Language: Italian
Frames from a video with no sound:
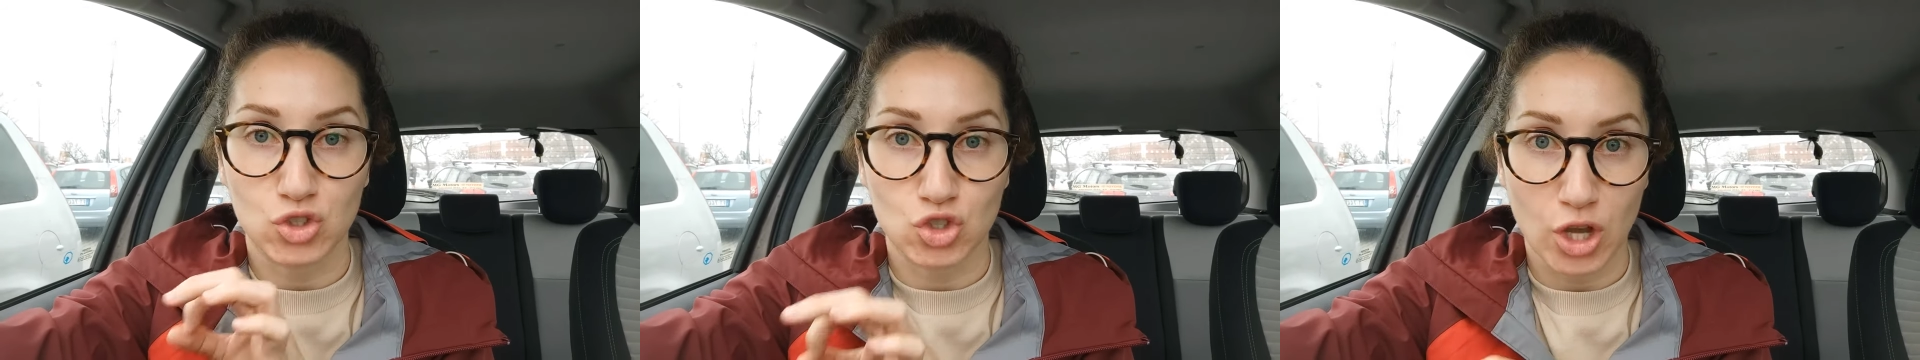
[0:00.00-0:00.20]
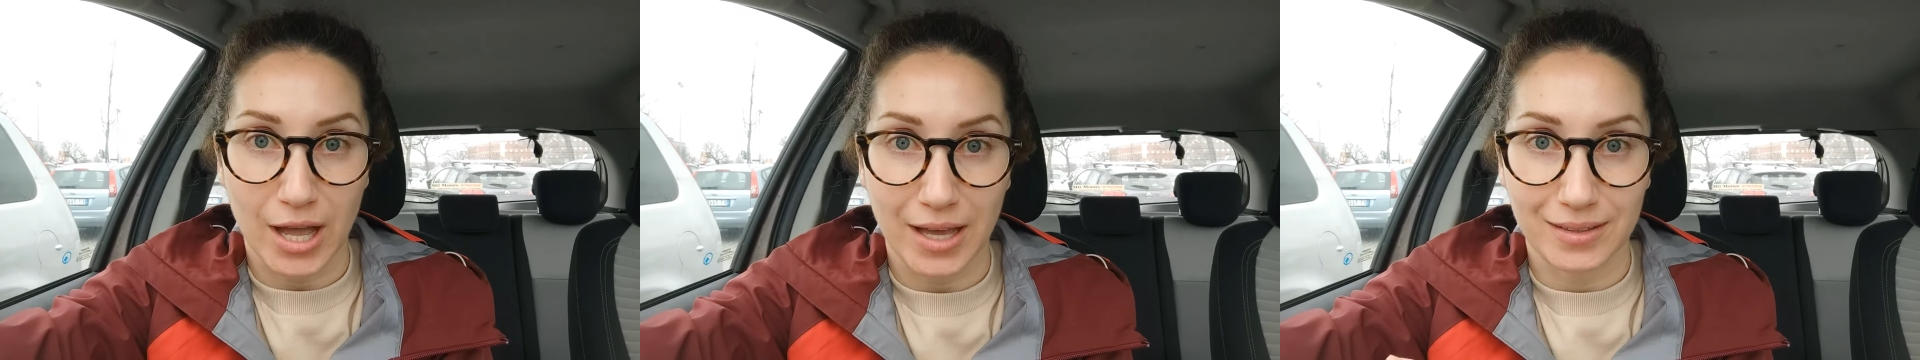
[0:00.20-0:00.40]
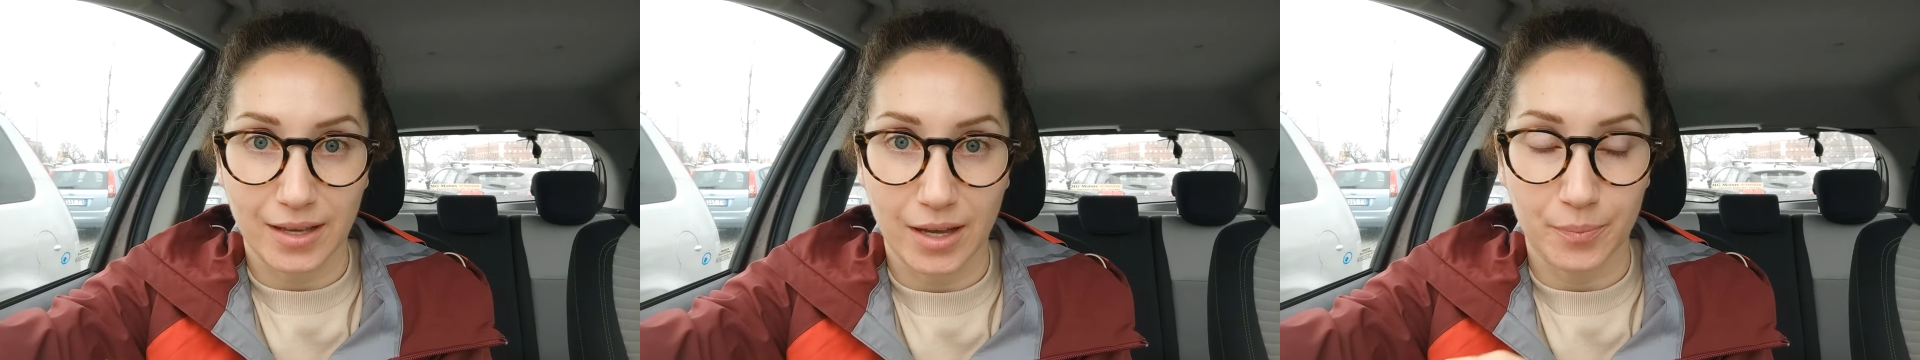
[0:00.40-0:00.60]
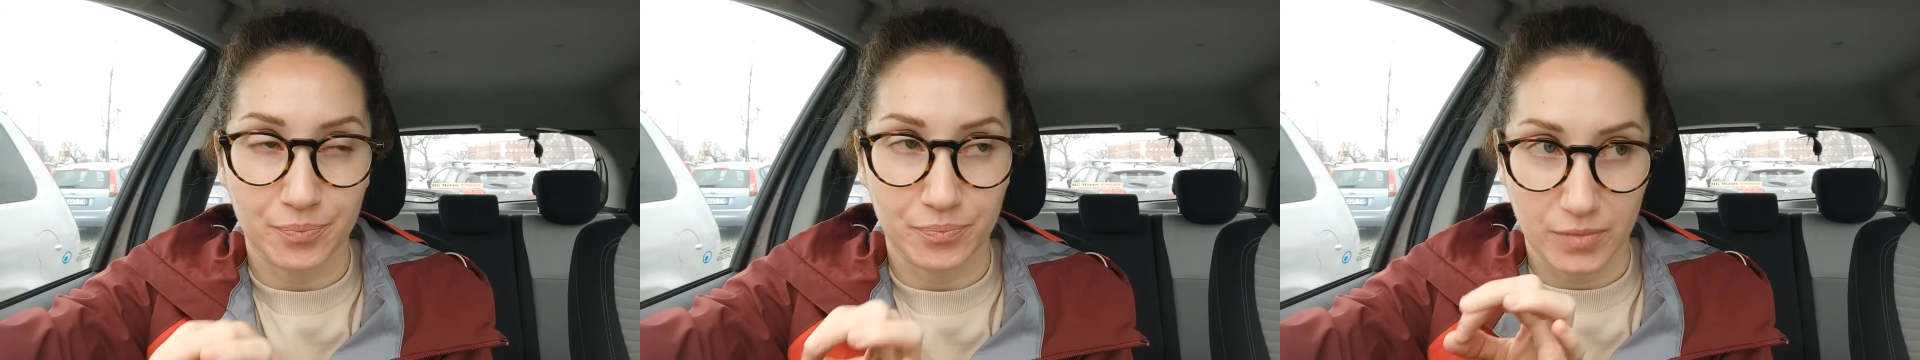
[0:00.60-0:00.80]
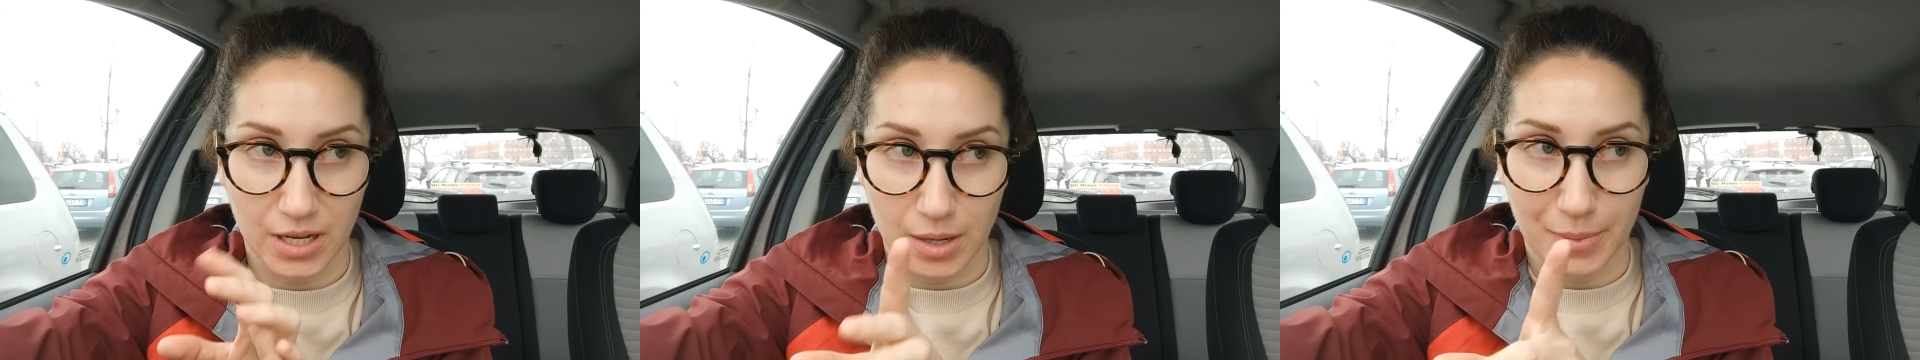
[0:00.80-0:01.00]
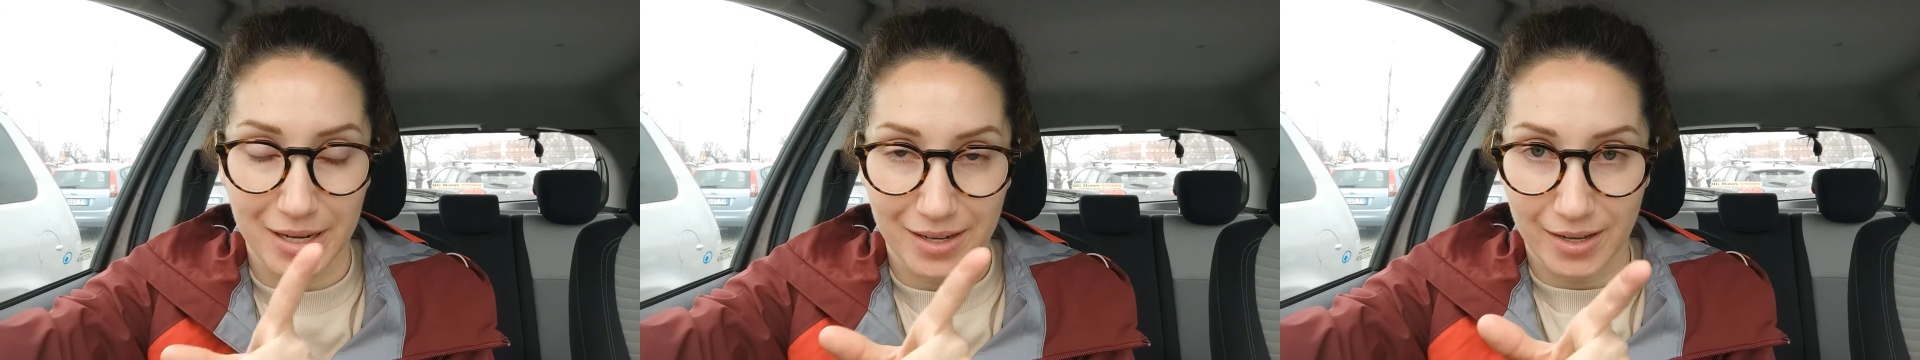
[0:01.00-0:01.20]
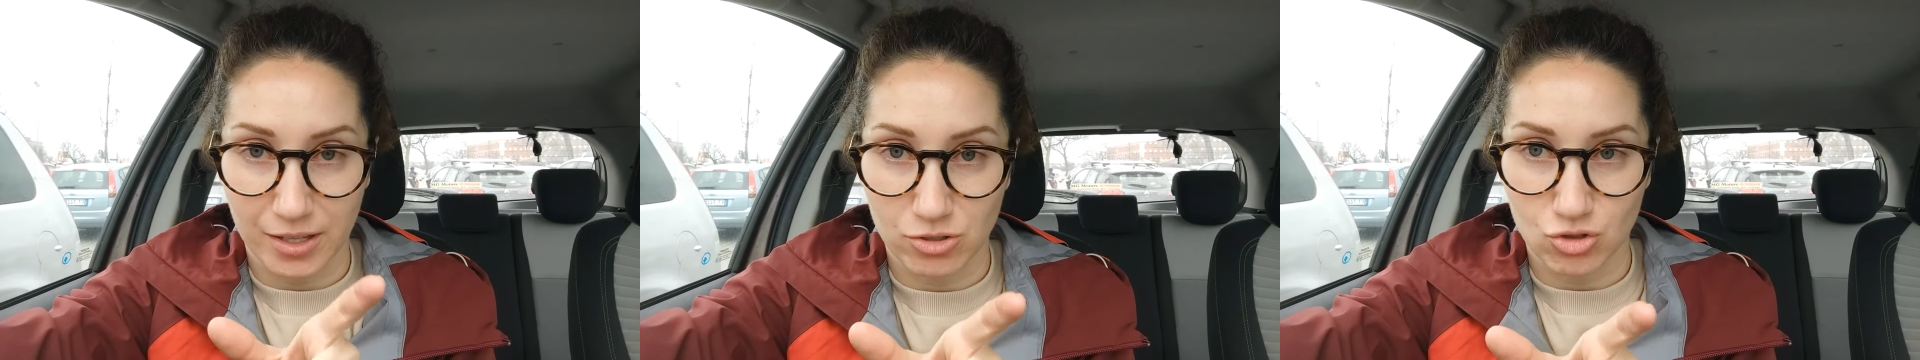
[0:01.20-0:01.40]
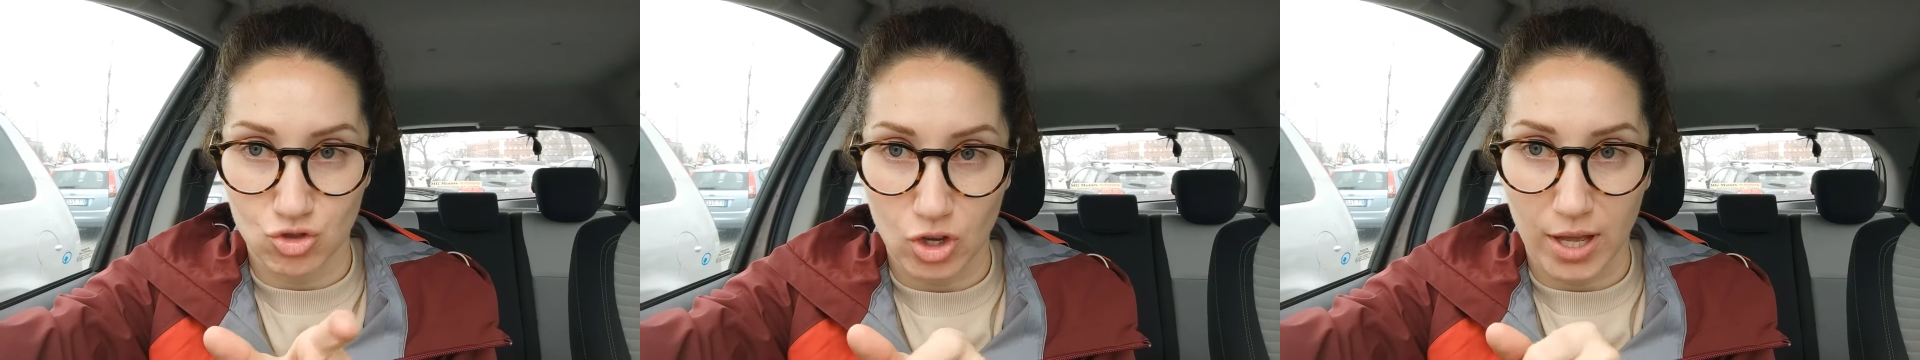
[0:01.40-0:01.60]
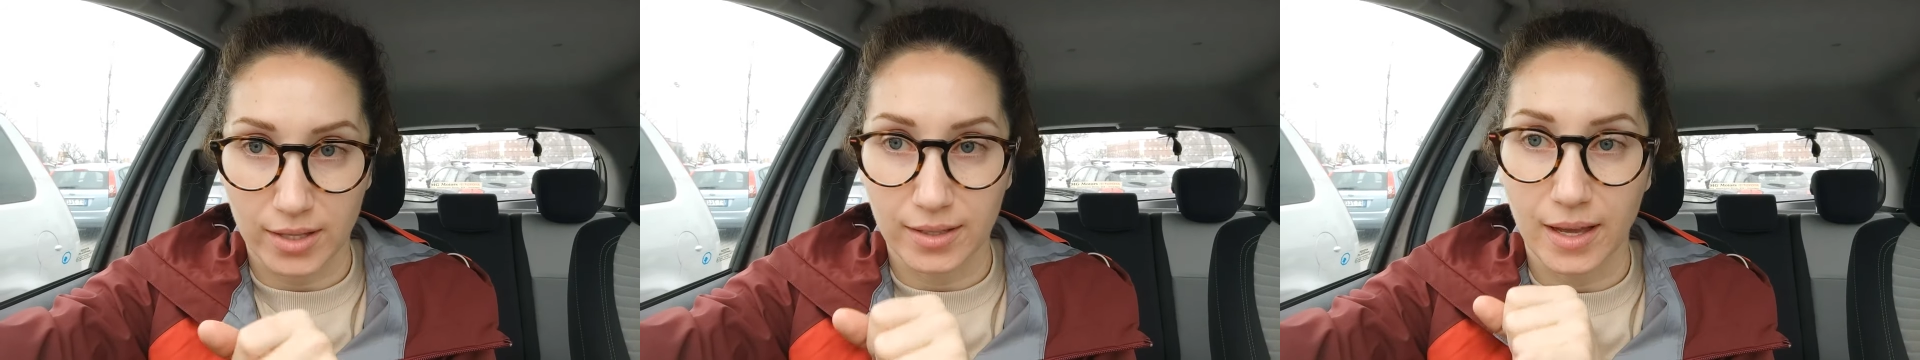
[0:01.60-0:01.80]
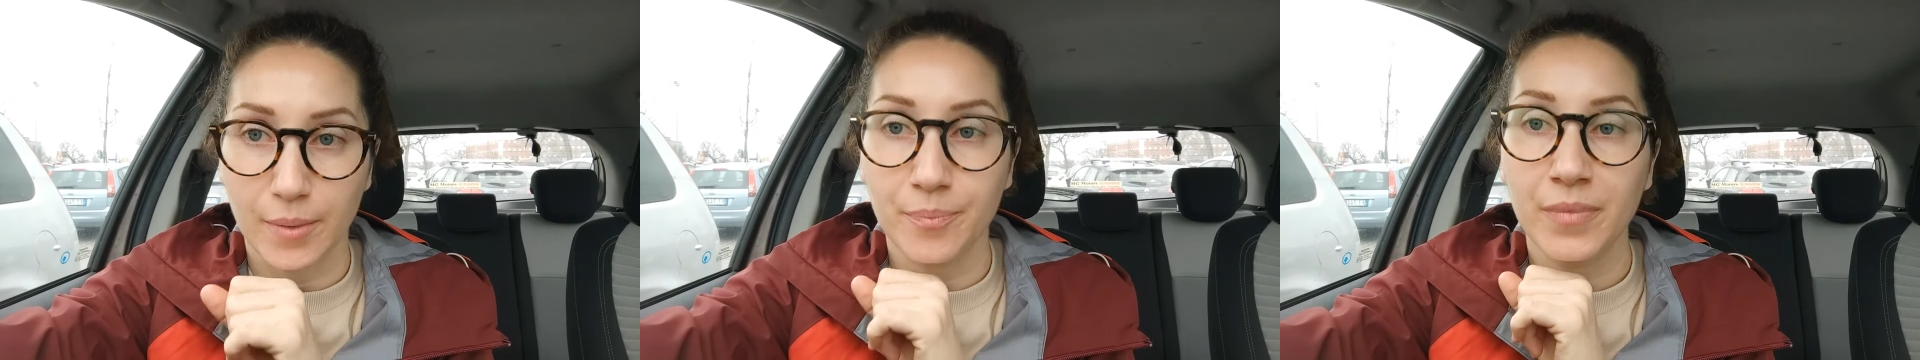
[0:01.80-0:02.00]
Giada, della marca
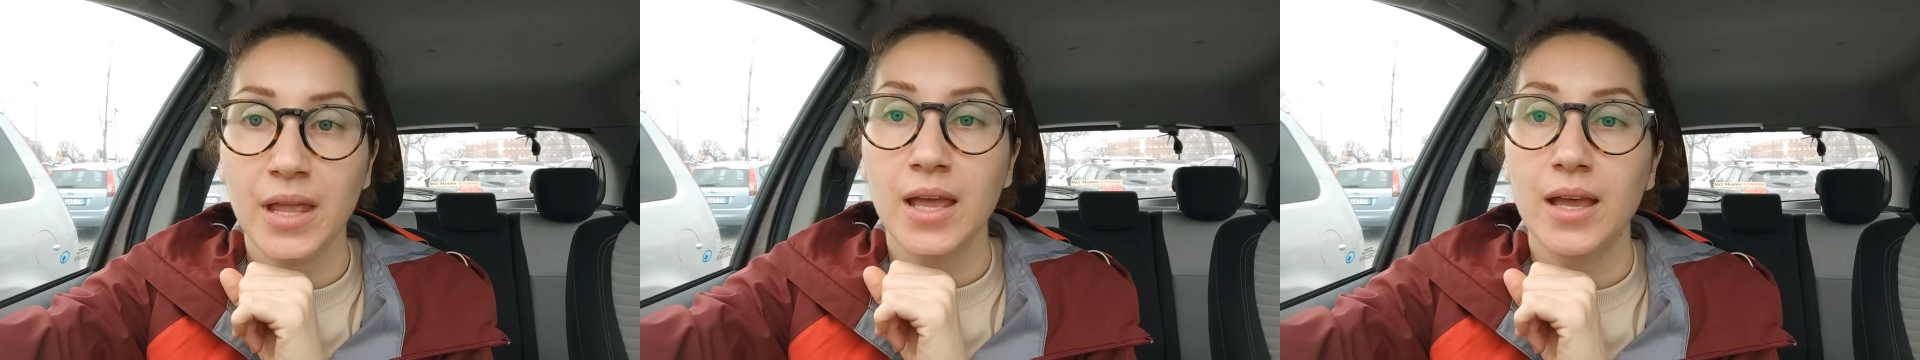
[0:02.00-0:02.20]
Giada,